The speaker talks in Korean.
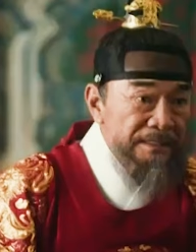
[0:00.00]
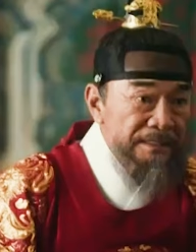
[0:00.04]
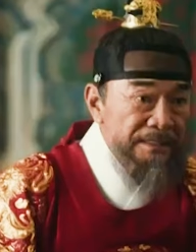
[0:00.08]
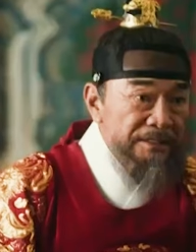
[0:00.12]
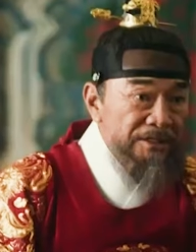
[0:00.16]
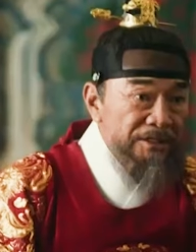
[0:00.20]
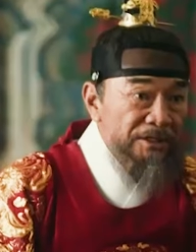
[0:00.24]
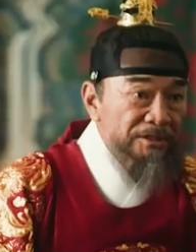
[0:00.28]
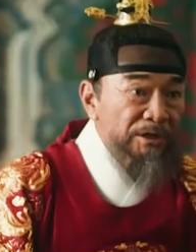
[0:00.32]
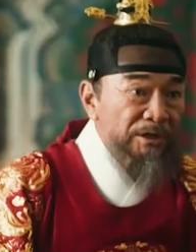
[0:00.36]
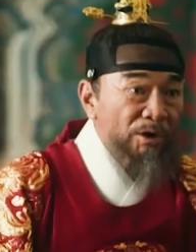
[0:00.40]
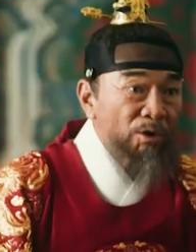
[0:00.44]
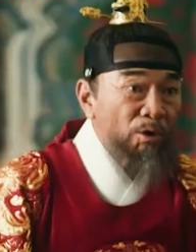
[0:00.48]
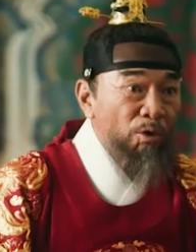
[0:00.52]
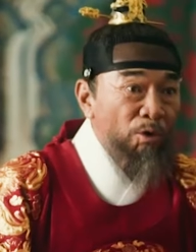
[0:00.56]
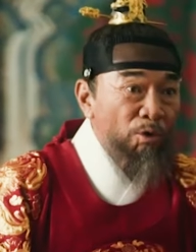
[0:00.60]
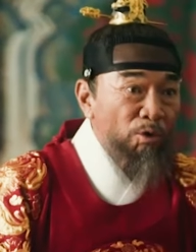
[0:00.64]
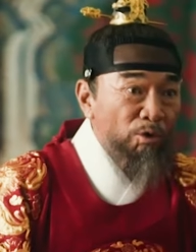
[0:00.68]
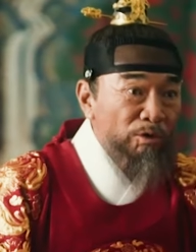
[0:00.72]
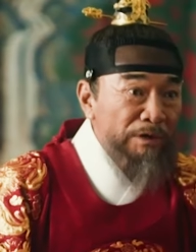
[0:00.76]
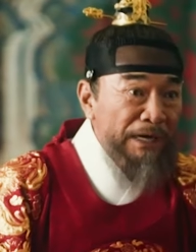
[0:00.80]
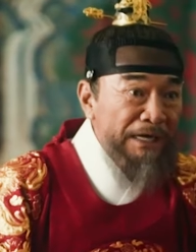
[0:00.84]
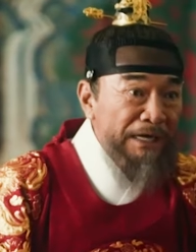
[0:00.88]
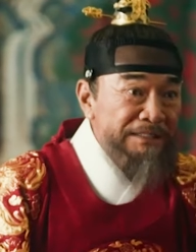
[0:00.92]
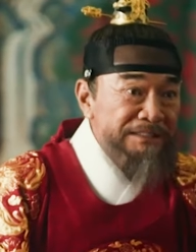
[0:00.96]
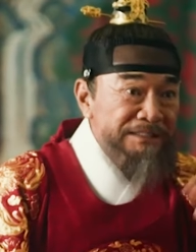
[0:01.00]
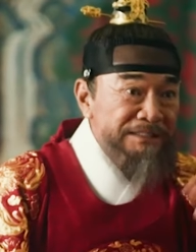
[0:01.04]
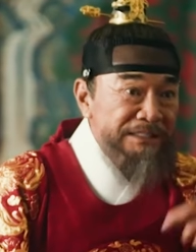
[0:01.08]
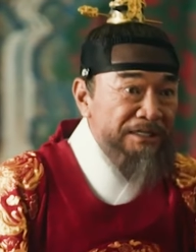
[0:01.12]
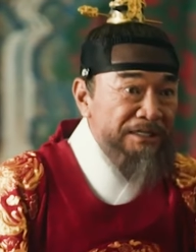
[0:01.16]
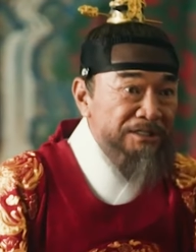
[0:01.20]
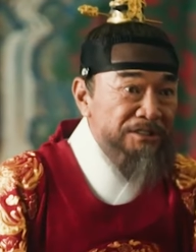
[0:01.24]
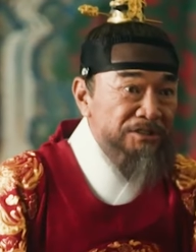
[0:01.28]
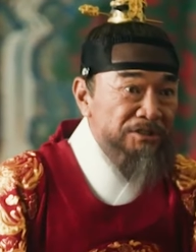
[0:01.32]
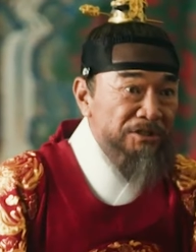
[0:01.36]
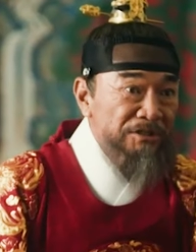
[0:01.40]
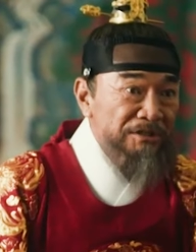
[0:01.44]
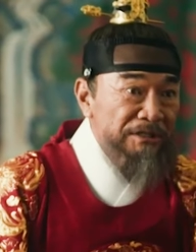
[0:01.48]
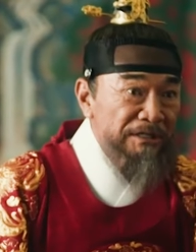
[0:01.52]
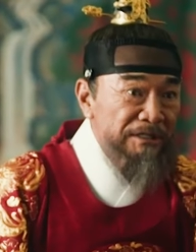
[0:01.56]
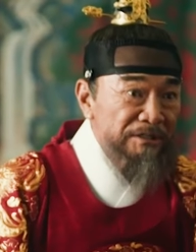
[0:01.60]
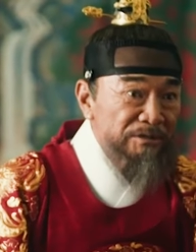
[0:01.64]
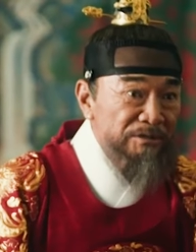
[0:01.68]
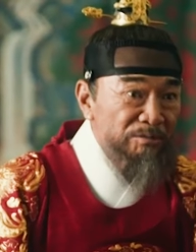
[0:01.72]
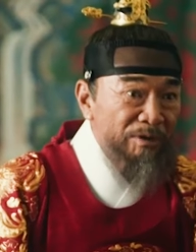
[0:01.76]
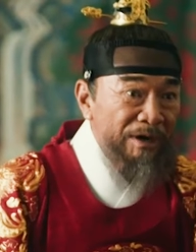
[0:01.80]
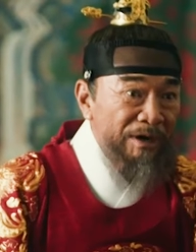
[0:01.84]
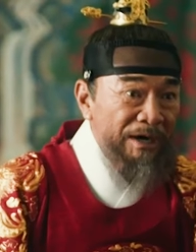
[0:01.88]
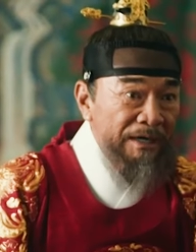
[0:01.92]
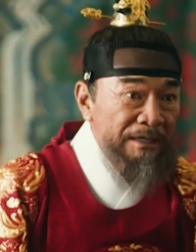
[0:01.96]
이러다 호랑이 잡기 전에
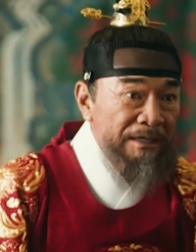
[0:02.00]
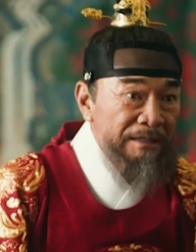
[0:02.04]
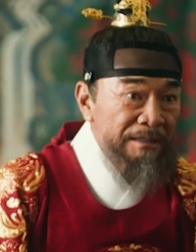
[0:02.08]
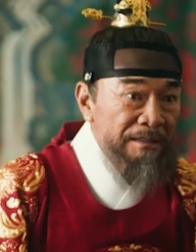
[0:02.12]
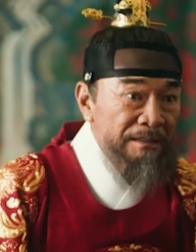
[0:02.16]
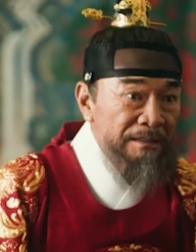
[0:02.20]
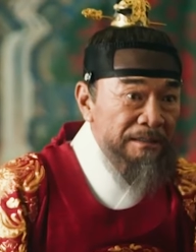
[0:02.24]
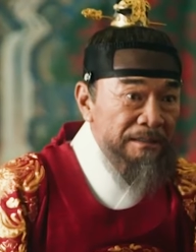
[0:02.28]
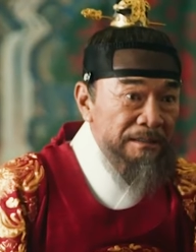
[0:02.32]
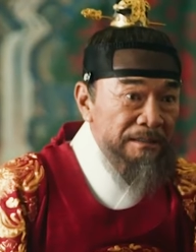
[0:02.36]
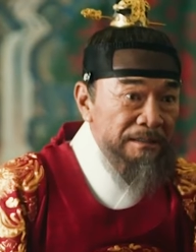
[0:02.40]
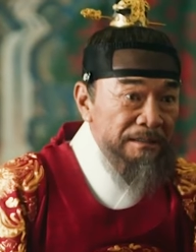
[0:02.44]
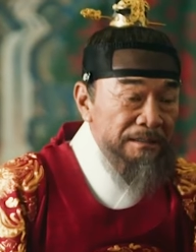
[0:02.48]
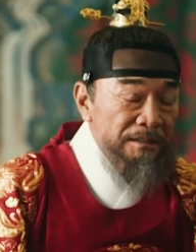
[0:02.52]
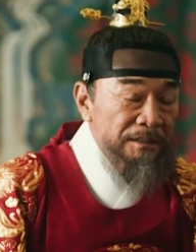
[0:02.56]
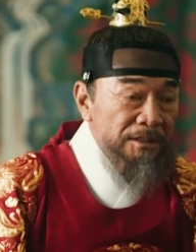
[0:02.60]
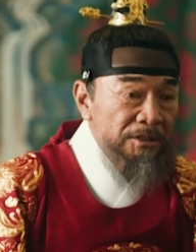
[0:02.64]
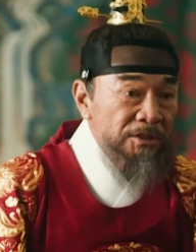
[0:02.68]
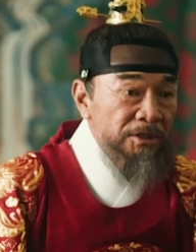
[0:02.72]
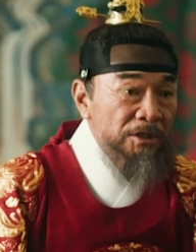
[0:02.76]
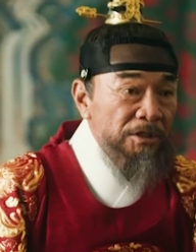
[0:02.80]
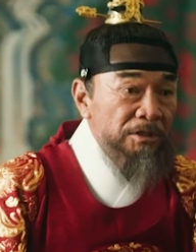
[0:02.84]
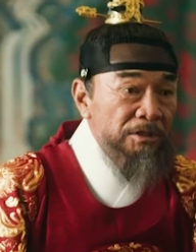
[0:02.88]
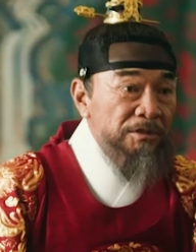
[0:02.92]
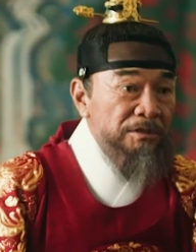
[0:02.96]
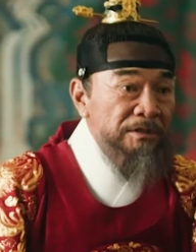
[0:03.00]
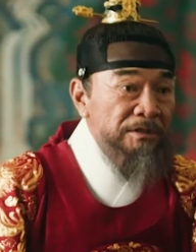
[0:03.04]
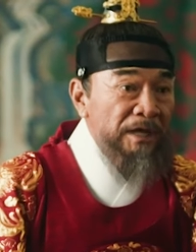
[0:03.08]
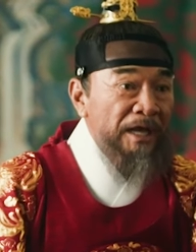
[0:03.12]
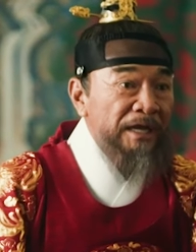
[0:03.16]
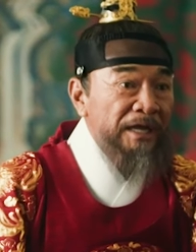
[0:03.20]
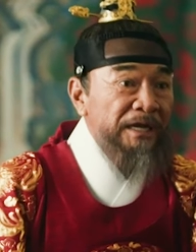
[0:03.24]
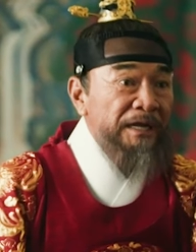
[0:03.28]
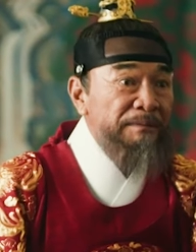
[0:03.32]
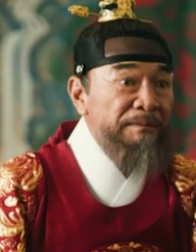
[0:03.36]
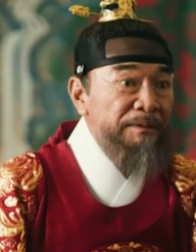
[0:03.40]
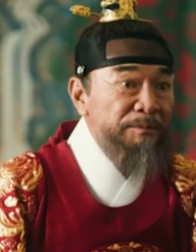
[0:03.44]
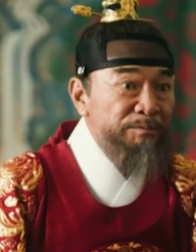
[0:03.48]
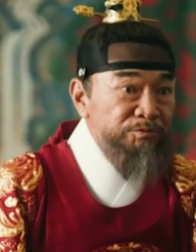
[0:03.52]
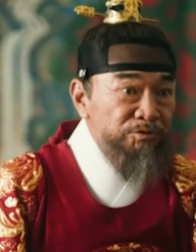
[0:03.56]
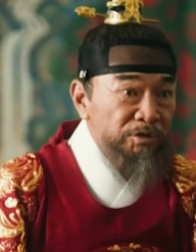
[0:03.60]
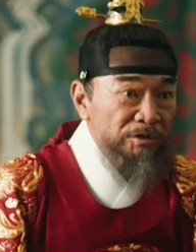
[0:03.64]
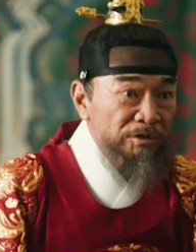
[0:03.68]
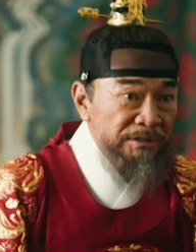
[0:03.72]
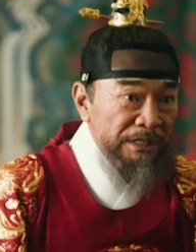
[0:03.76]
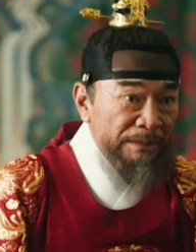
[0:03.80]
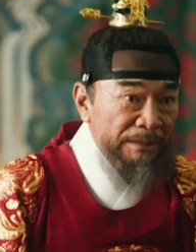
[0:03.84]
이놈아 이 늙은 해랩이 붙어